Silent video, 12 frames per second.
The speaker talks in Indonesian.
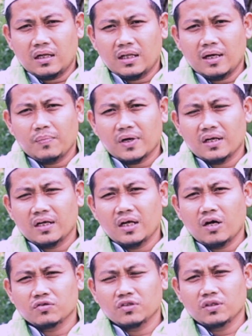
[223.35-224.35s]
Lapar dan
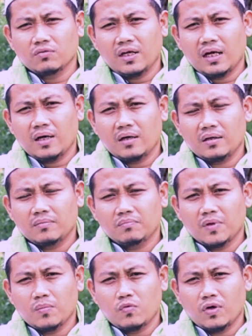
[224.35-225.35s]
haus itulah
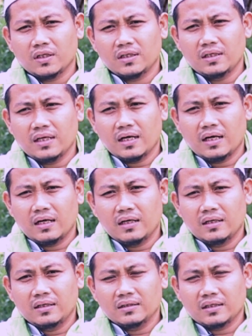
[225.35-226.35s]
membuat dia
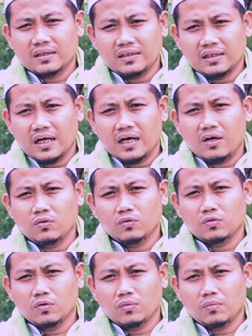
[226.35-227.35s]
tercegah
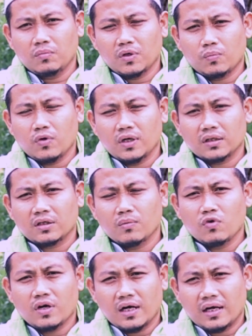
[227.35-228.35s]
untuk berbuat
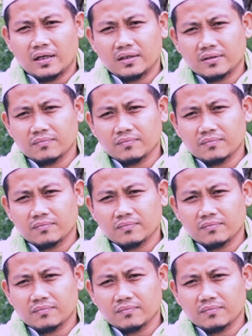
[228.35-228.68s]
kemungkaran.